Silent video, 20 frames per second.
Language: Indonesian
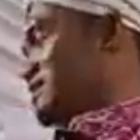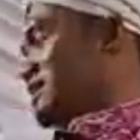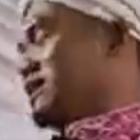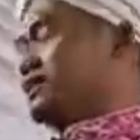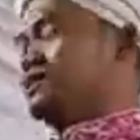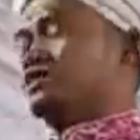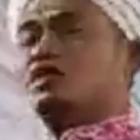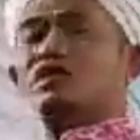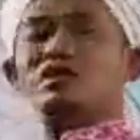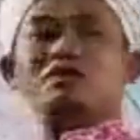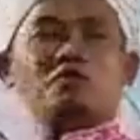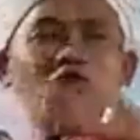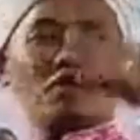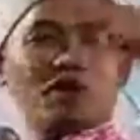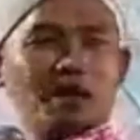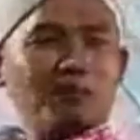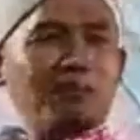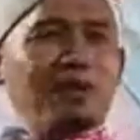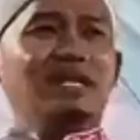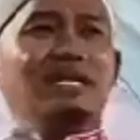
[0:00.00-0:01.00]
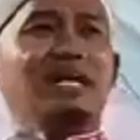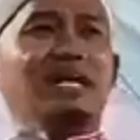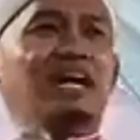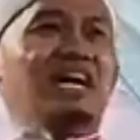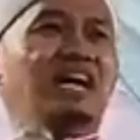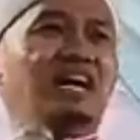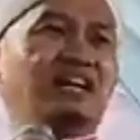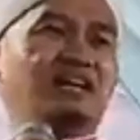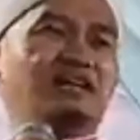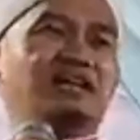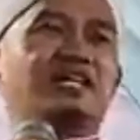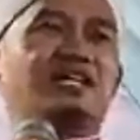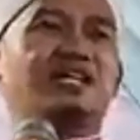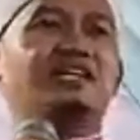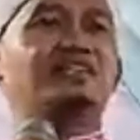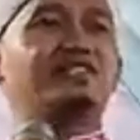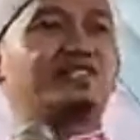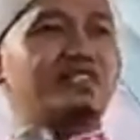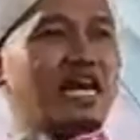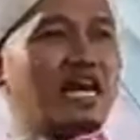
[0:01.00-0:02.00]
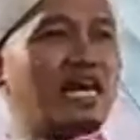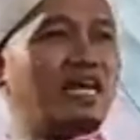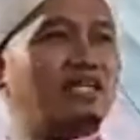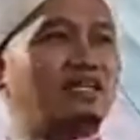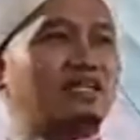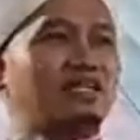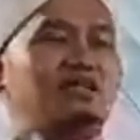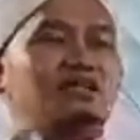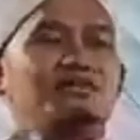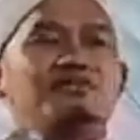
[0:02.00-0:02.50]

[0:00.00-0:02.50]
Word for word: atau dibawa kemana kencan,